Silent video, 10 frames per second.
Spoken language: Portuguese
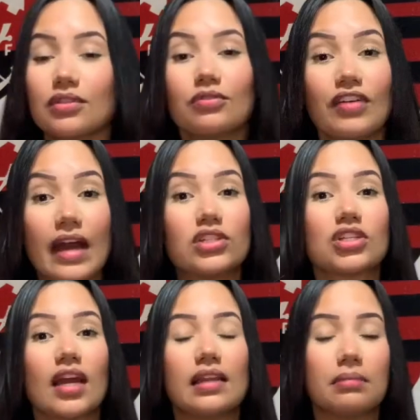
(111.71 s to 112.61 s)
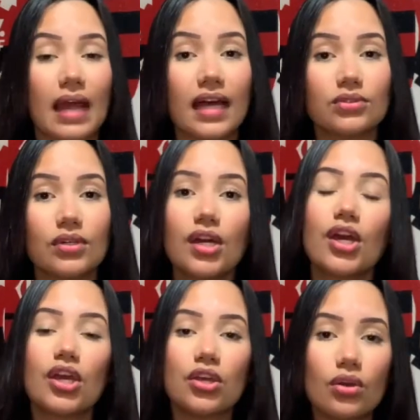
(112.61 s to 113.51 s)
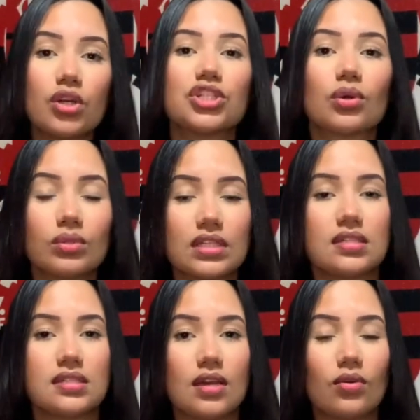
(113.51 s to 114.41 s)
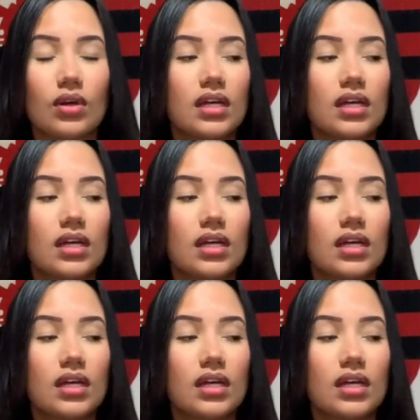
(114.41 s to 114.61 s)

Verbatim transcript: do VAR descalibrado e hoje aconteceu.